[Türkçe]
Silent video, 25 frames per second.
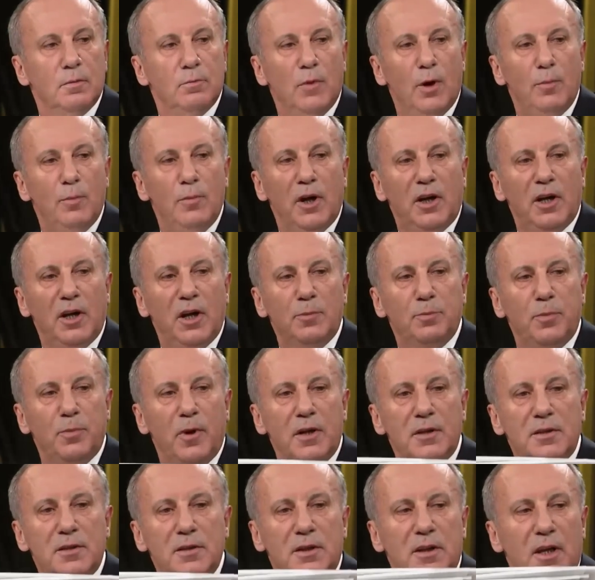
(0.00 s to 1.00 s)
Memleket
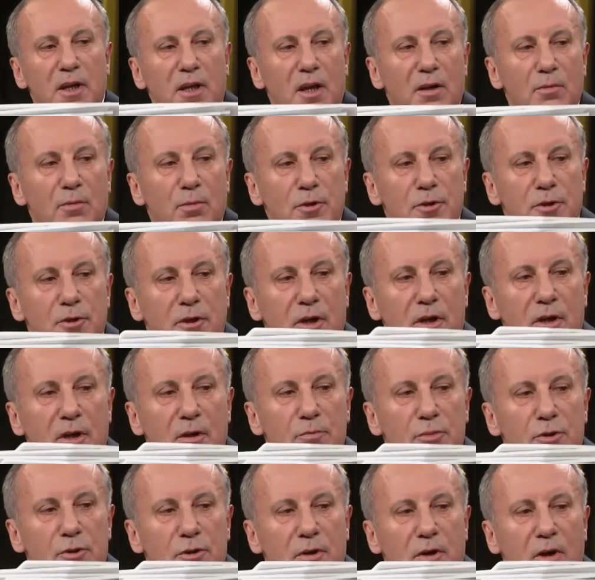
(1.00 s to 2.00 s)
Partisi Genel
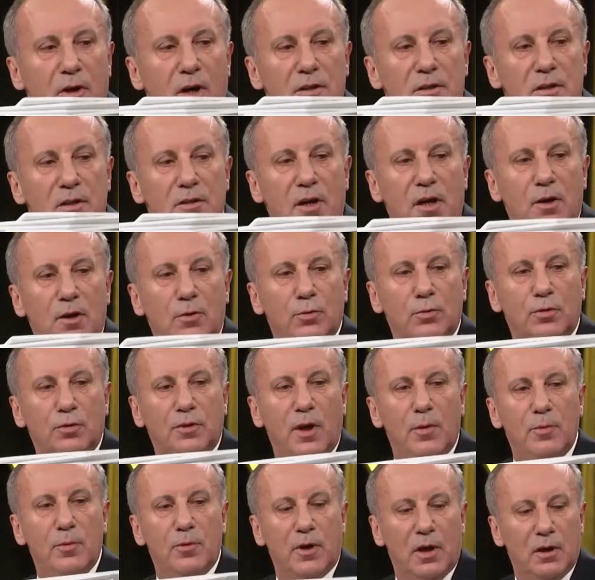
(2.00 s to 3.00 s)
Başkanı Aziz Aykut
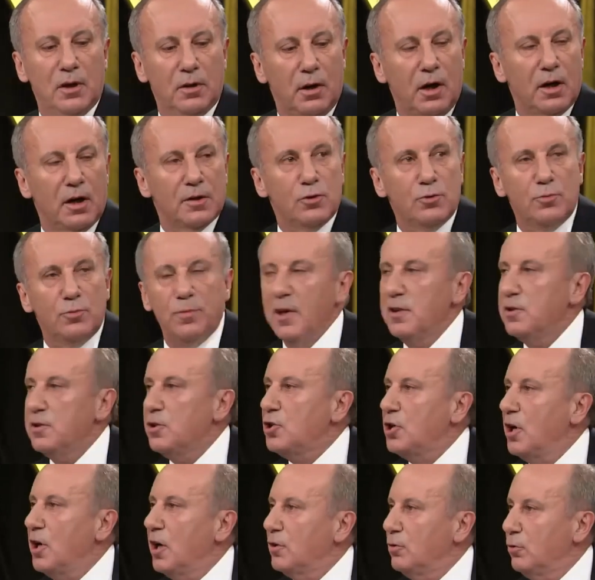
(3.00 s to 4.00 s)
Demiray, Aziz Bey
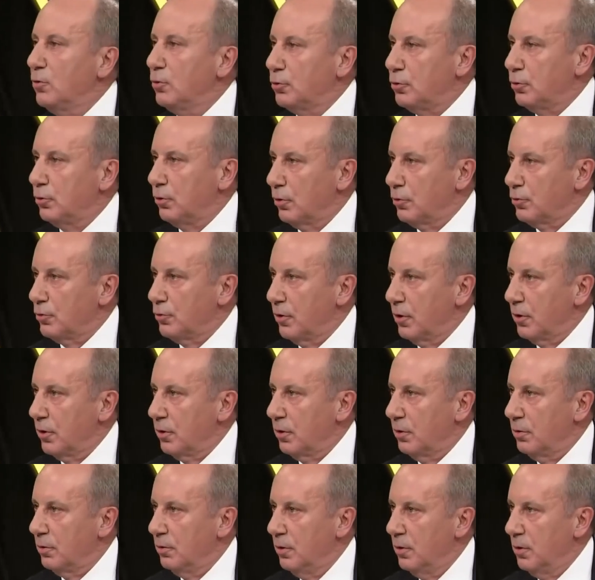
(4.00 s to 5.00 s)
dışarıda oturuyor şu
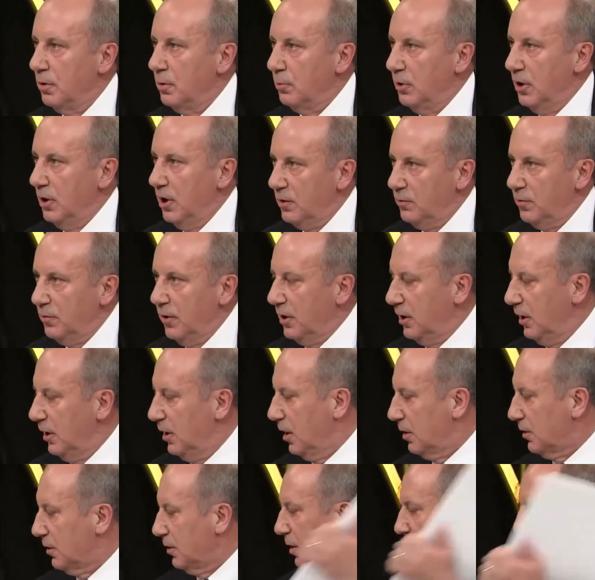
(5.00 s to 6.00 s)
anda.
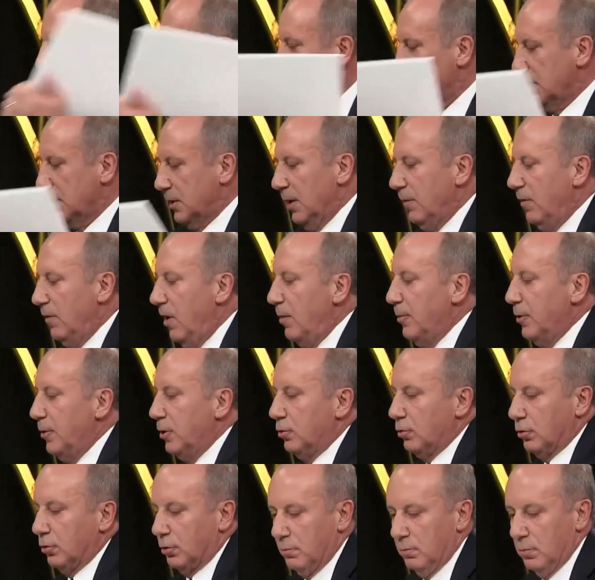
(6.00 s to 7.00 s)
Milletvekili adayımız. Devam
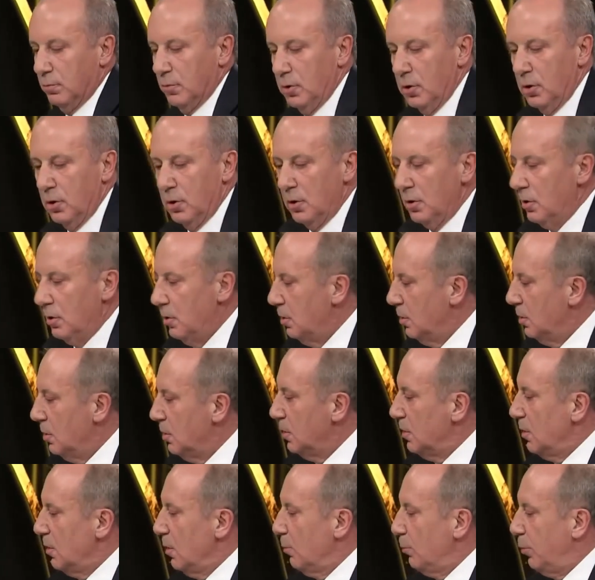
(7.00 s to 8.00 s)
ediyorum.
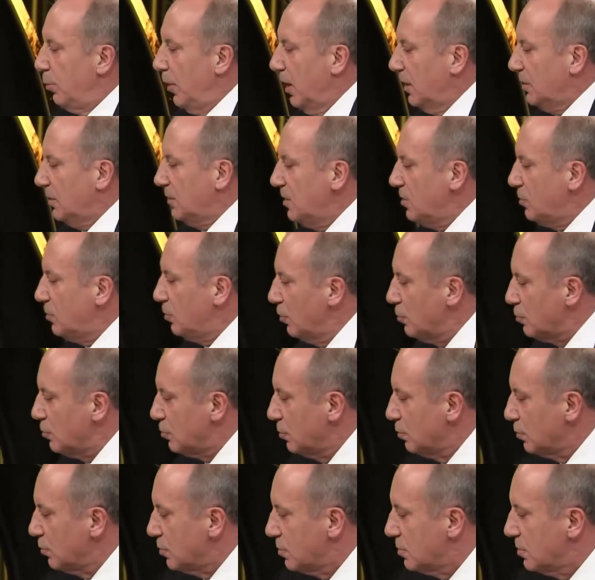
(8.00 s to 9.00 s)
Parti
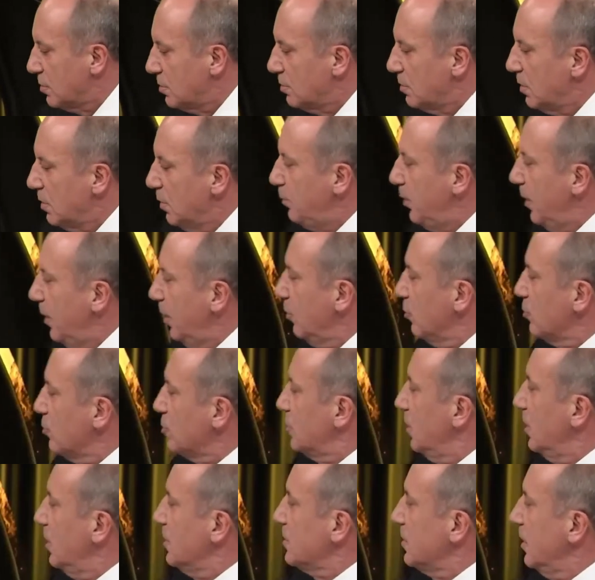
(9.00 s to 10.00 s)
sözcümüz İpek
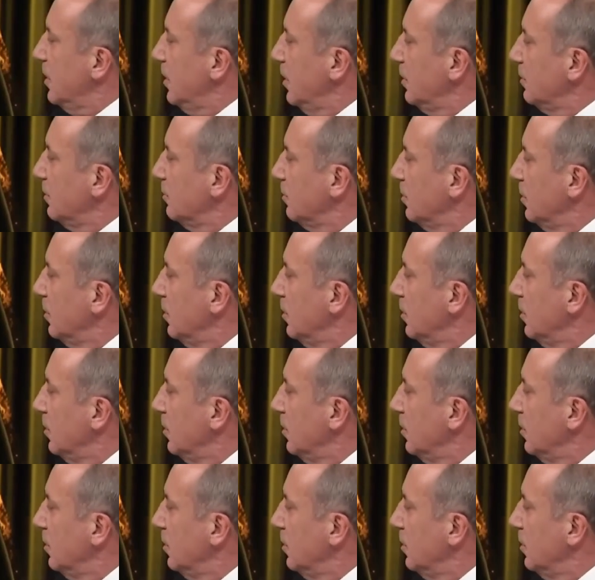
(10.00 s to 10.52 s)
Özkal Sayan.